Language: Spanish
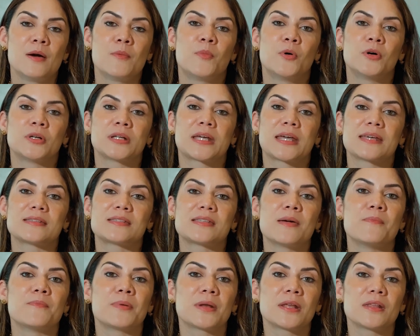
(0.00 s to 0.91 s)
Porque
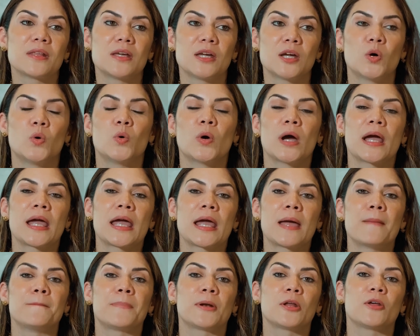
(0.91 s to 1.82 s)
siempre digo, un
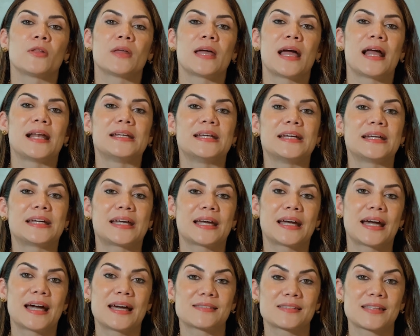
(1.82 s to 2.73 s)
ejemplo de alguien que
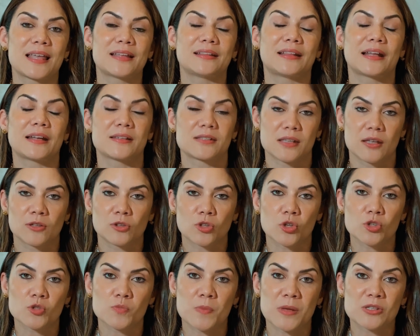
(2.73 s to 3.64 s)
gasta
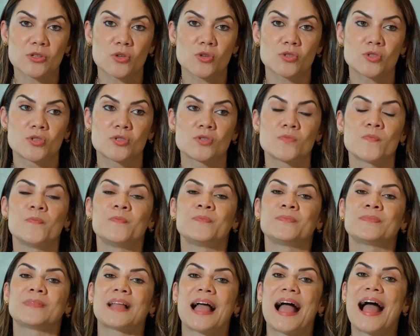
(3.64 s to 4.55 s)
300 pesos
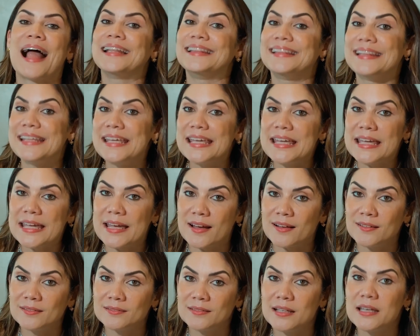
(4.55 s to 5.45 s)
al
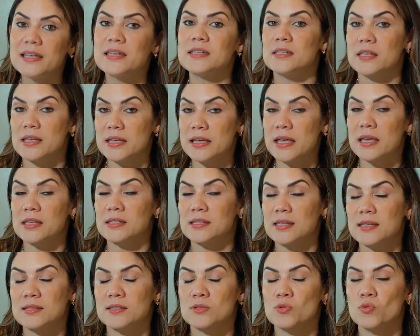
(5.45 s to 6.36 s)
día, y
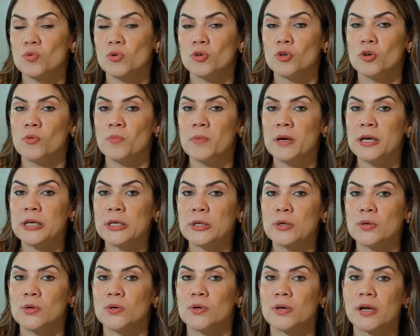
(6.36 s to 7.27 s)
ese es un
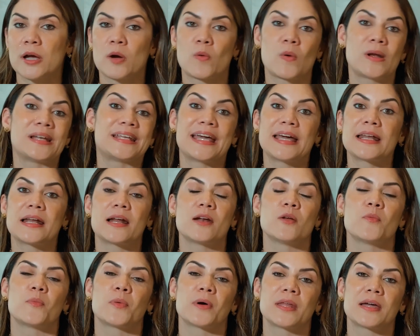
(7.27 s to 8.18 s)
número que cualquiera
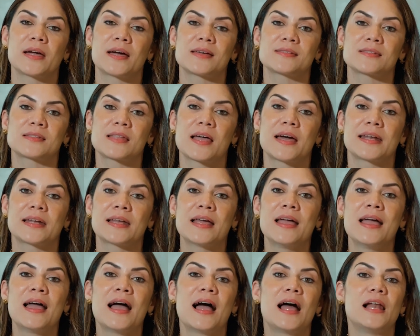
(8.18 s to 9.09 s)
lo puede gastar,
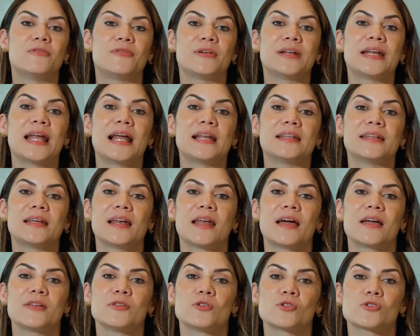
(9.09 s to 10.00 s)
al final del
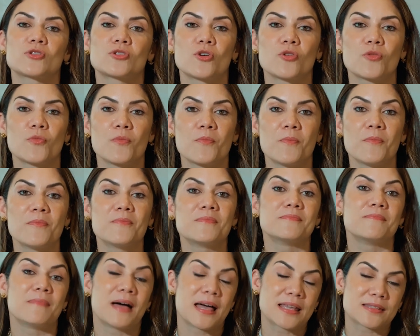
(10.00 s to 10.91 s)
año son
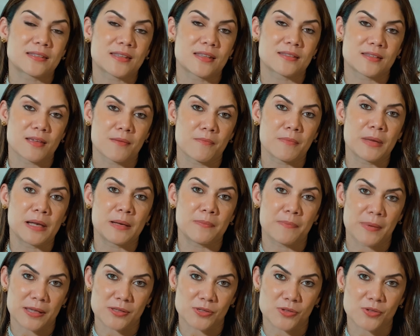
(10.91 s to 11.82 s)
más de 100 mil
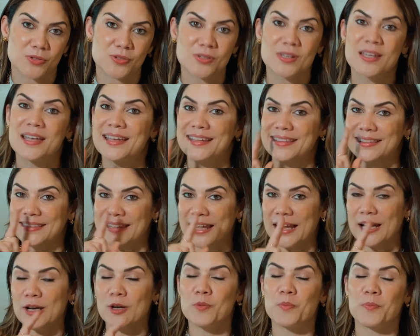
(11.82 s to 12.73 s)
pesos.
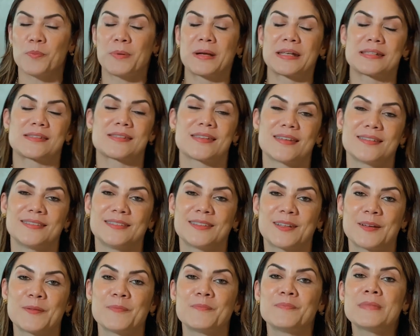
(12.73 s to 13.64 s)
Tenlo
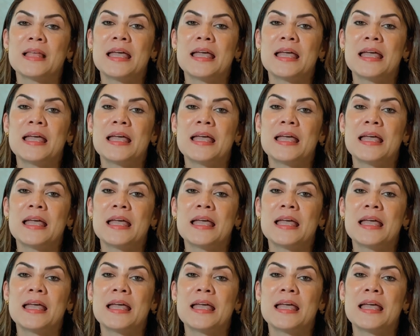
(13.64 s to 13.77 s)
presente.